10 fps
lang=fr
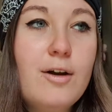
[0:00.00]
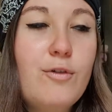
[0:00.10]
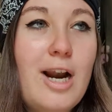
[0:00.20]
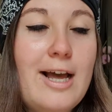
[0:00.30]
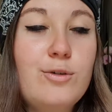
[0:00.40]

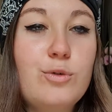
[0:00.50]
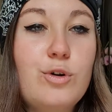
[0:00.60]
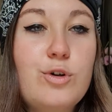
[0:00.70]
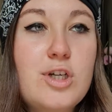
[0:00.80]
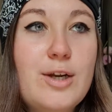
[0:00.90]
Voilà, donc
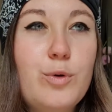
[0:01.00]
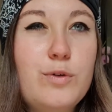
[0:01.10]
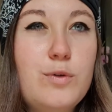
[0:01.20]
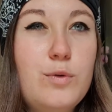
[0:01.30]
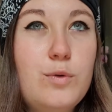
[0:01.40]
euh, je l'ai
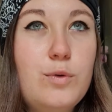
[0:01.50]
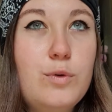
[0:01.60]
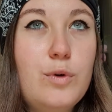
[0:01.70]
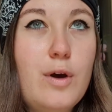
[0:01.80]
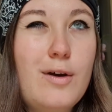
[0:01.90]
reçue